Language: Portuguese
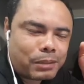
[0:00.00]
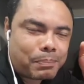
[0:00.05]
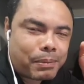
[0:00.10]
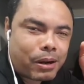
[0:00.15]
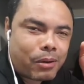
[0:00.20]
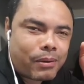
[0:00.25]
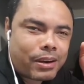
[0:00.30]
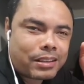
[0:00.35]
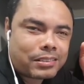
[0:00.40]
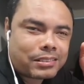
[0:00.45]
ir
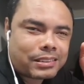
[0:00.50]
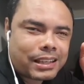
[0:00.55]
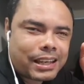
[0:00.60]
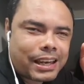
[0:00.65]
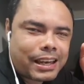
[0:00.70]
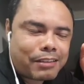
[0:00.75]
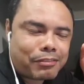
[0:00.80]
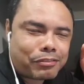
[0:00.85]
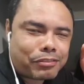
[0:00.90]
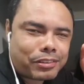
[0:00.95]
para o
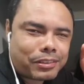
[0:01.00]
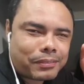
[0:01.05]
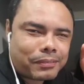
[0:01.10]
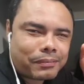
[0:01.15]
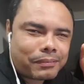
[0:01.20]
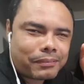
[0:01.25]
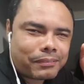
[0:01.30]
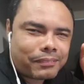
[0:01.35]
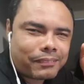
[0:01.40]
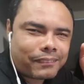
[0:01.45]
STF.
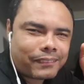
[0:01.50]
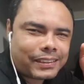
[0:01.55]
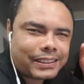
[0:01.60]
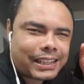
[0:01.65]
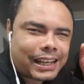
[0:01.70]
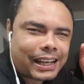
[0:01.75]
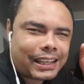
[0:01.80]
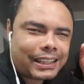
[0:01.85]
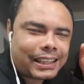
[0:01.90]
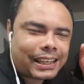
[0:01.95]

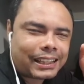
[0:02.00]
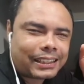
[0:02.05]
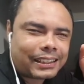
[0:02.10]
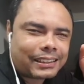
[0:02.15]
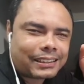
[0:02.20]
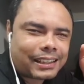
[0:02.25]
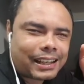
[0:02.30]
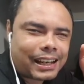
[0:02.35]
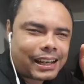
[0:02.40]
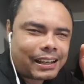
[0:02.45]
E aí é que
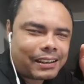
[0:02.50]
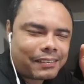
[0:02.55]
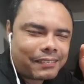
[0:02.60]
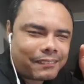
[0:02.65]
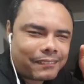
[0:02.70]
está